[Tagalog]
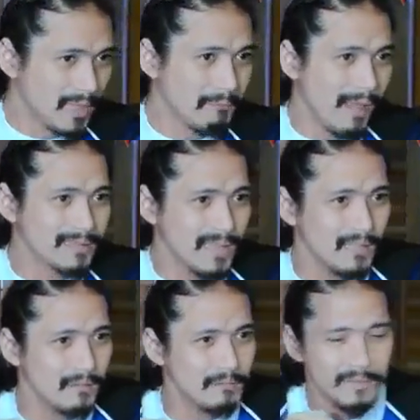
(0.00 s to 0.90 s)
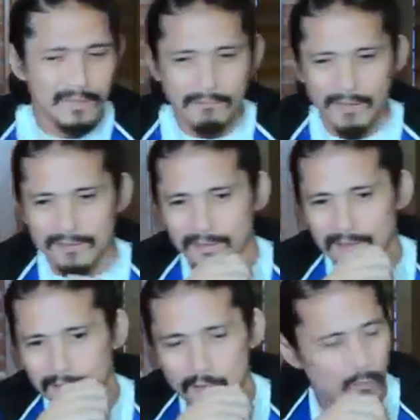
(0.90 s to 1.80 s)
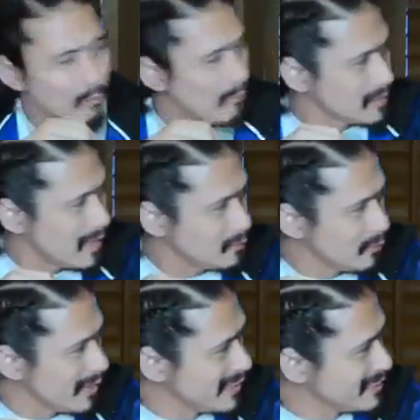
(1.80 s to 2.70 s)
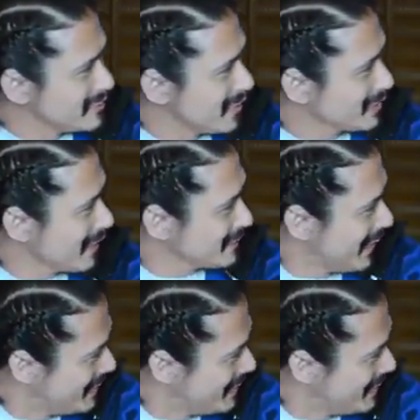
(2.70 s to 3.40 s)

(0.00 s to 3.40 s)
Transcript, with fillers: milk bottle, uh, milk bottle. O chupon, masyadong uh, 80s yata.